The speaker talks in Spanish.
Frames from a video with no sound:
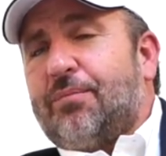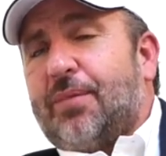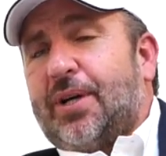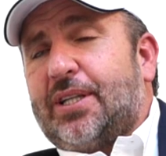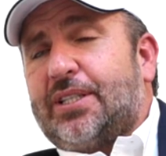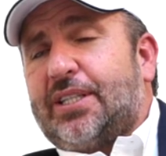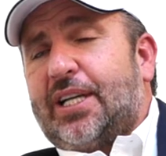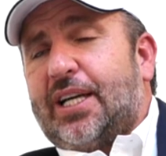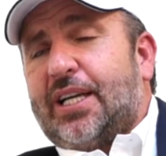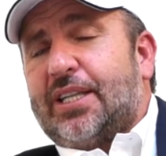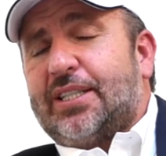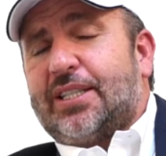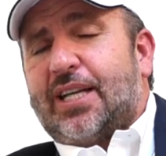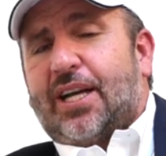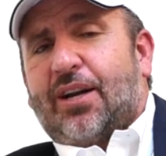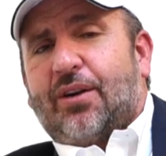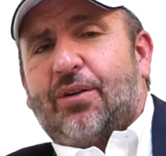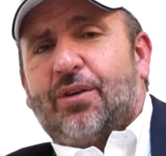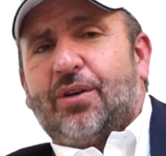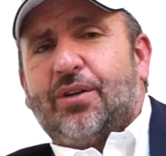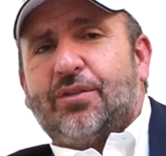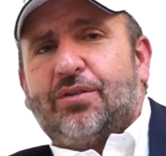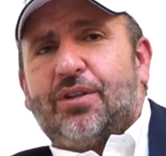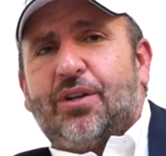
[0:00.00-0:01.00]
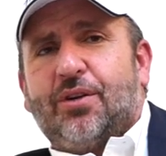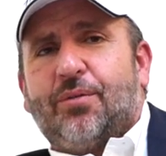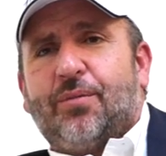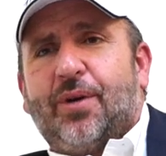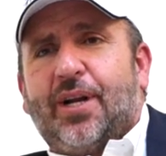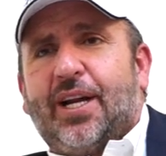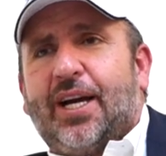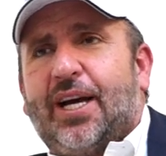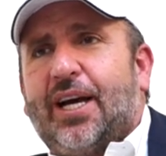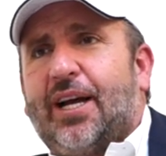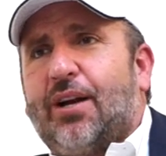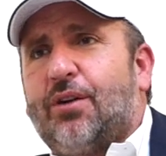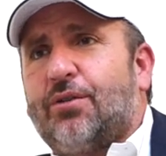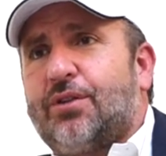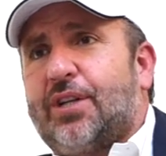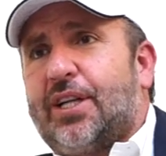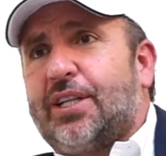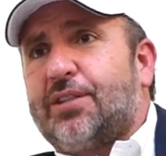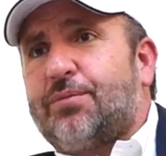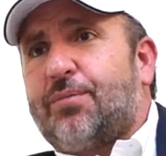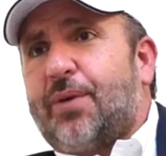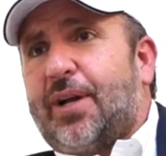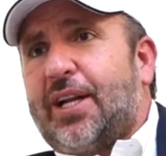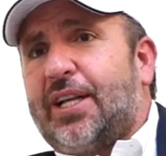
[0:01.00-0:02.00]
más que desarrollo, sino manejarlo
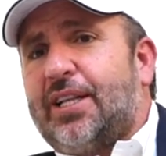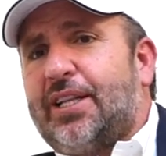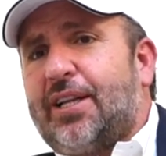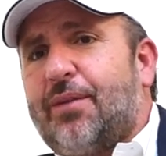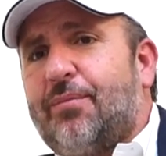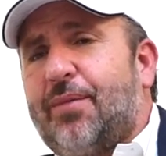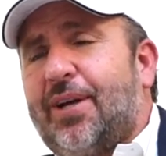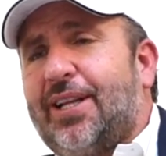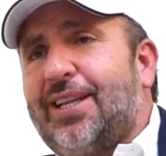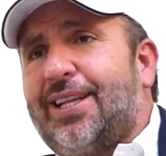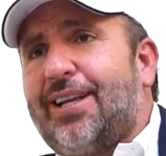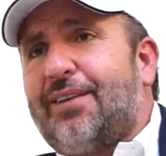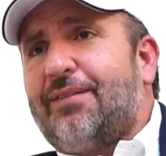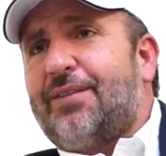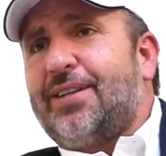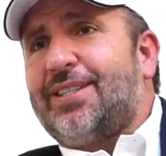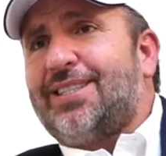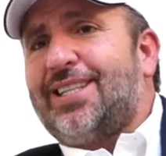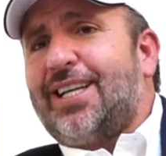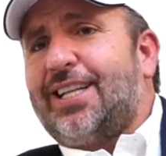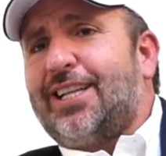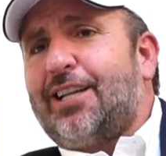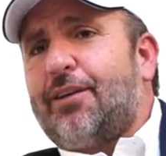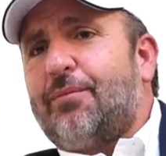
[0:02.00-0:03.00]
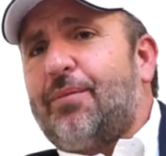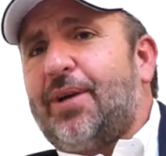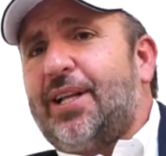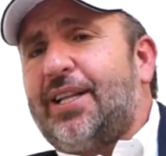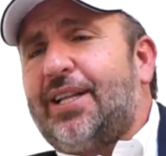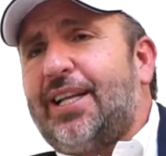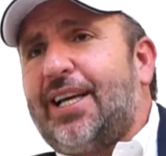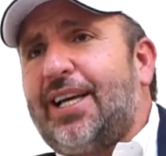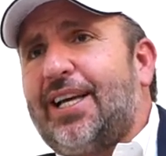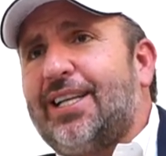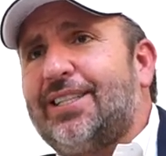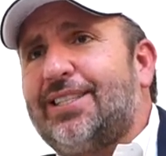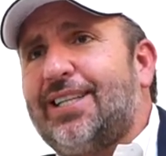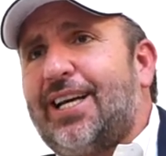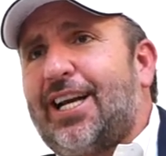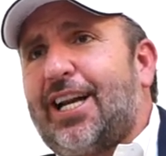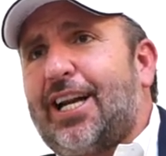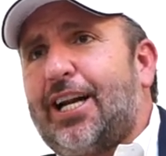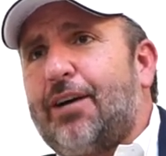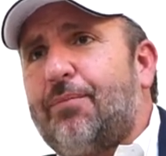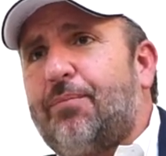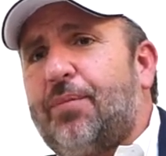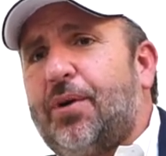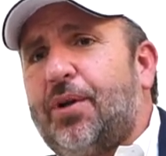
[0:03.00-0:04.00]
transparentemente, eficientemente y que
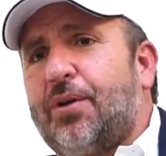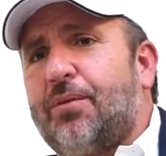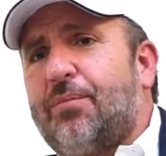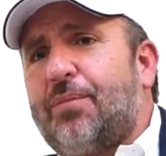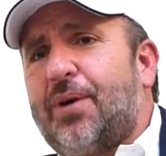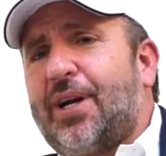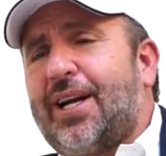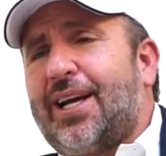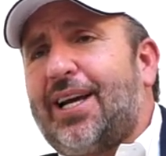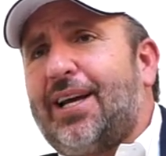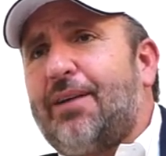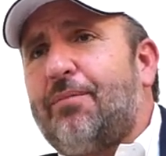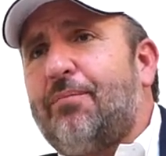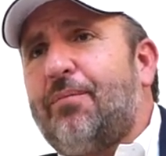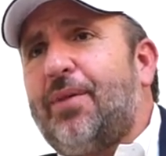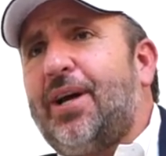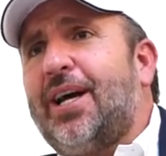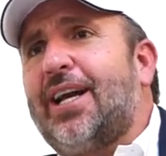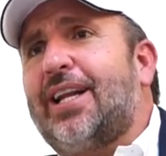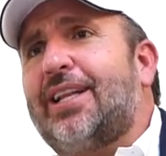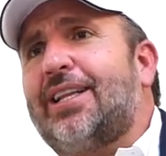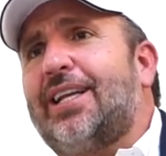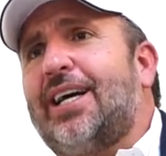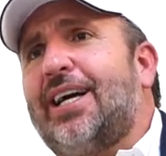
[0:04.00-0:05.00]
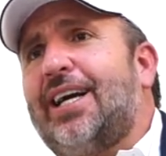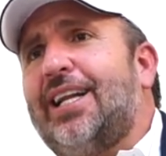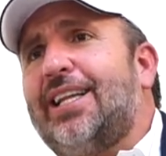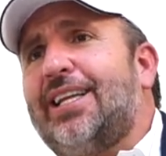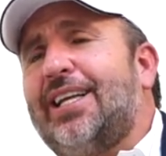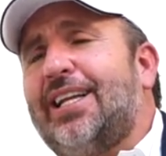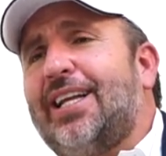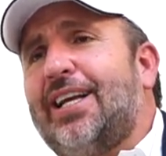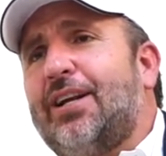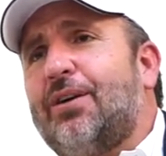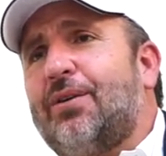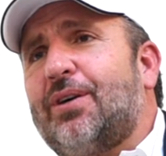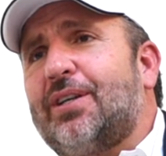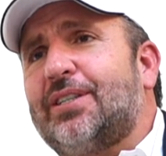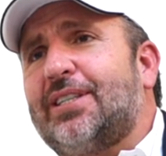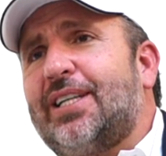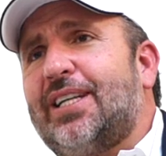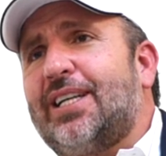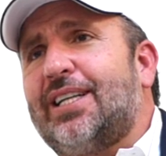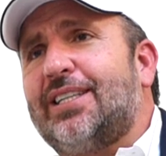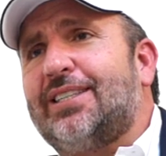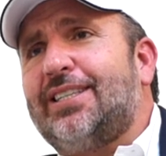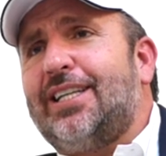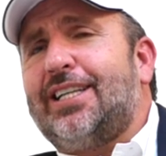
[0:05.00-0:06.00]
sea rápido para que inviertan el dinero que
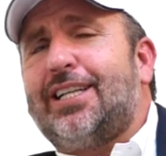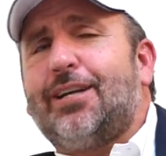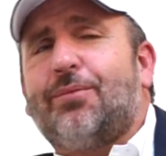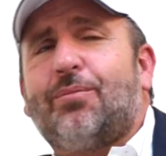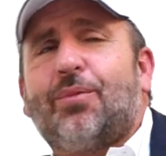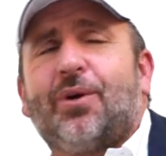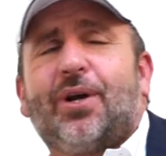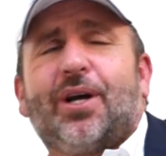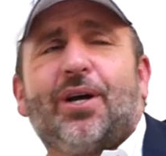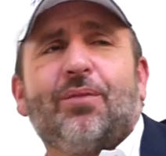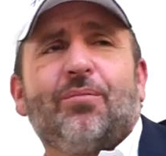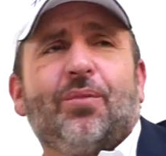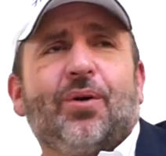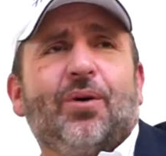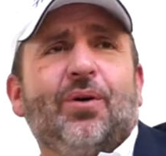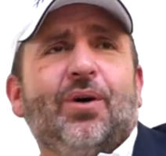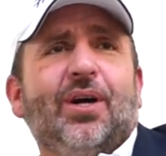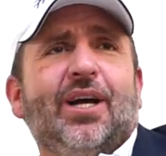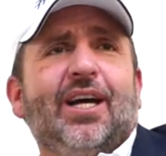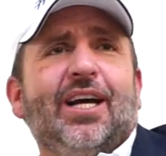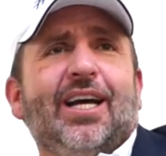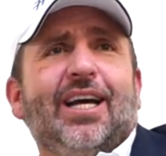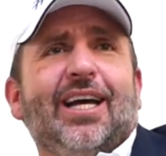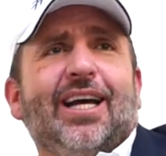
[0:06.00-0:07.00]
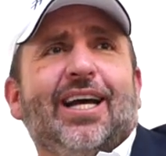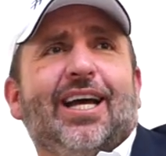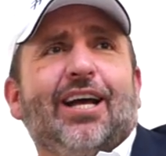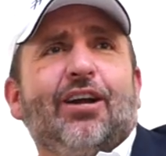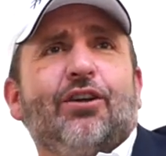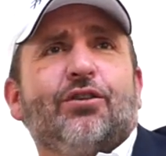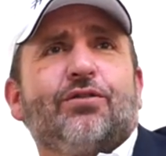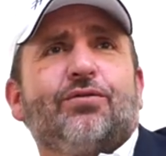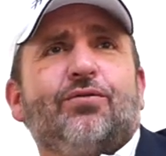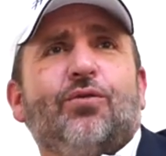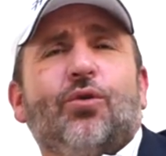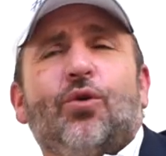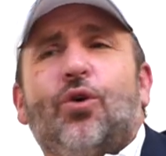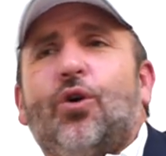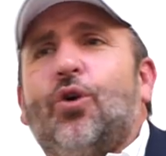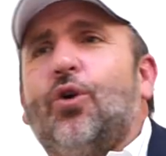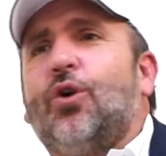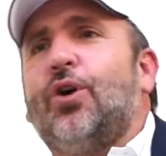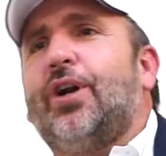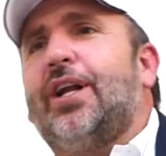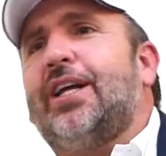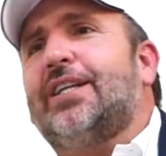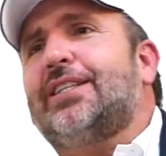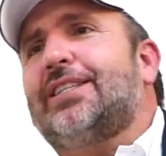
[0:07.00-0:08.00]
se necesita. Por ejemplo, que los
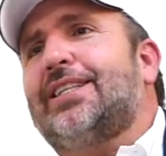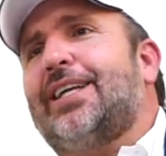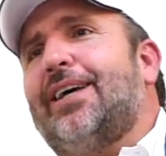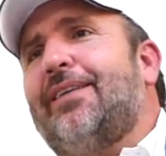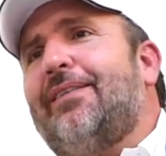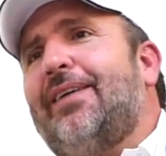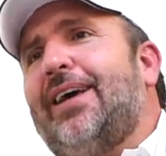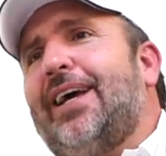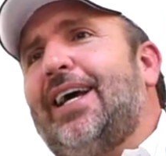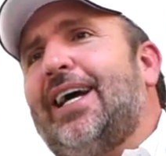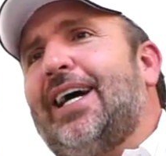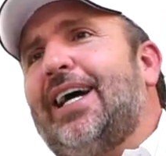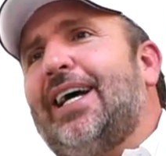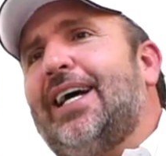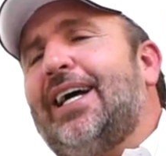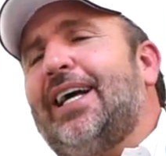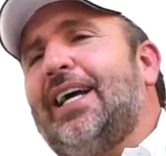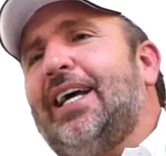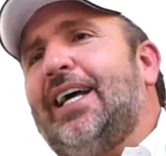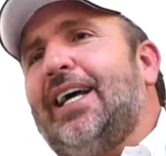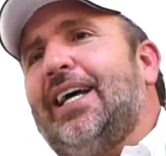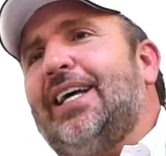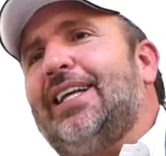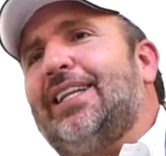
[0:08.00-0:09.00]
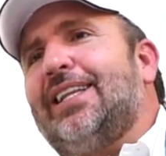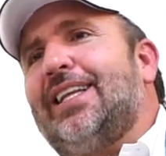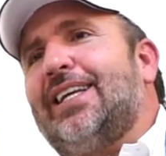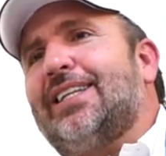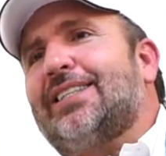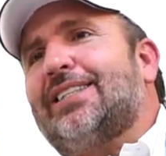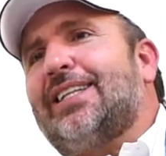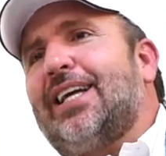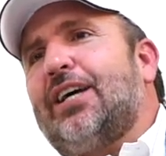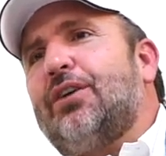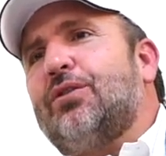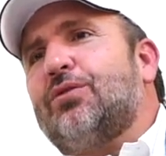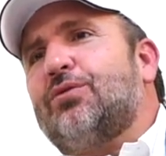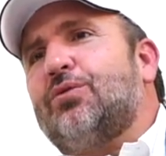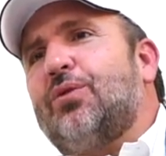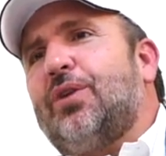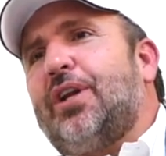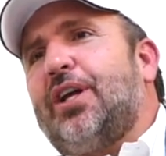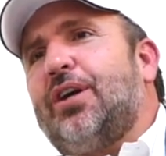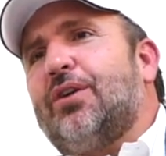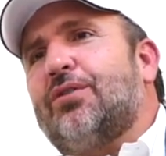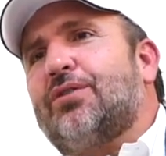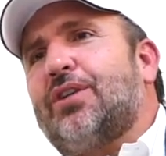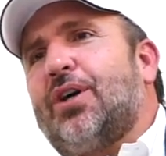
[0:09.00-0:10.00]
furgones que vengan de Estados
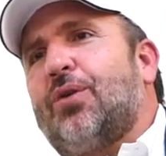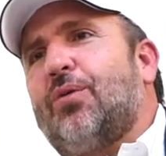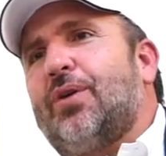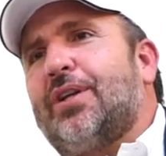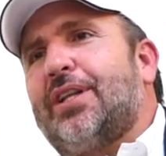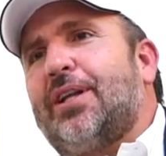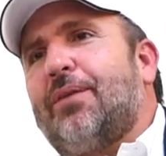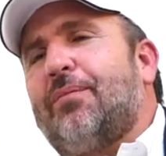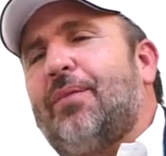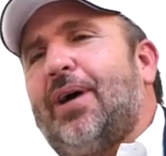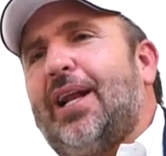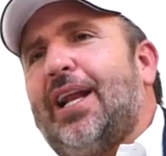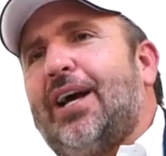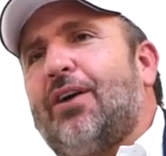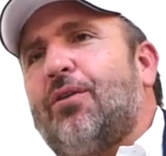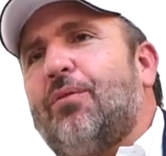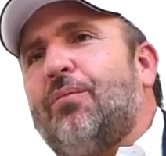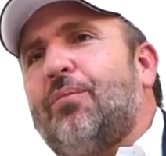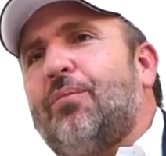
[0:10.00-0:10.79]
Unidos a Guatemala